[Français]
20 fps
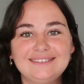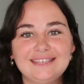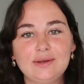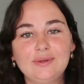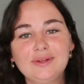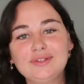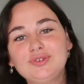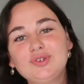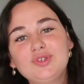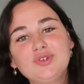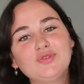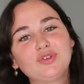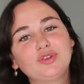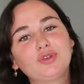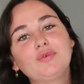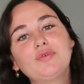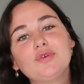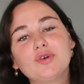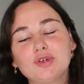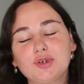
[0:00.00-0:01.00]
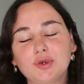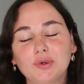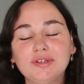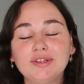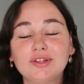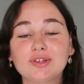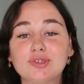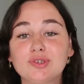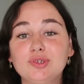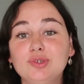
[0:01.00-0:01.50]
Salut à tous, je vous retrouve
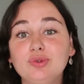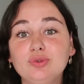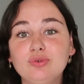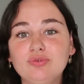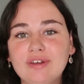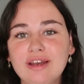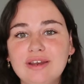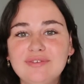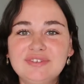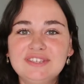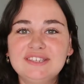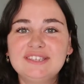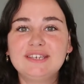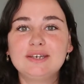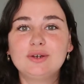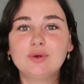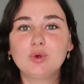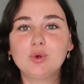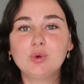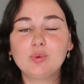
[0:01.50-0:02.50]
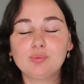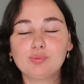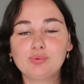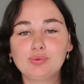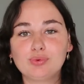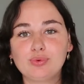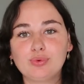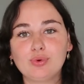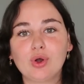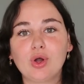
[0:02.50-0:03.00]
aujourd'hui dans une nouvelle vidéo
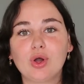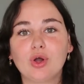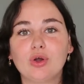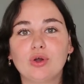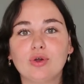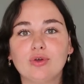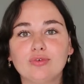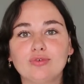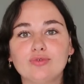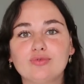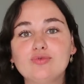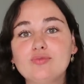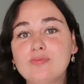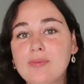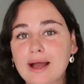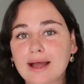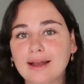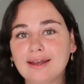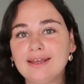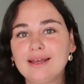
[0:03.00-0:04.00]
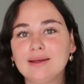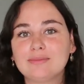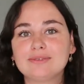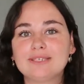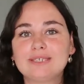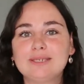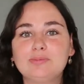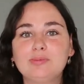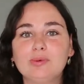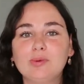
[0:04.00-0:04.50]
pour euh, vous parler un
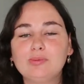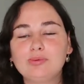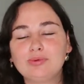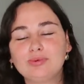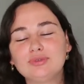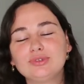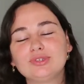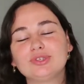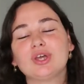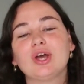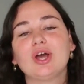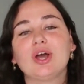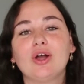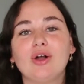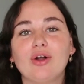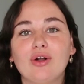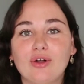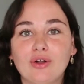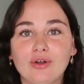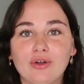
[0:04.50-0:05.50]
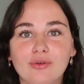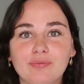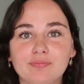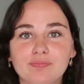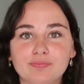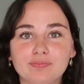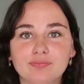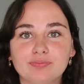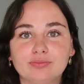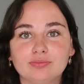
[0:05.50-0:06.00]
petit peu plus
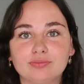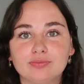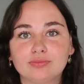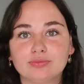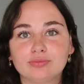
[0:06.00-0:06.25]
euh,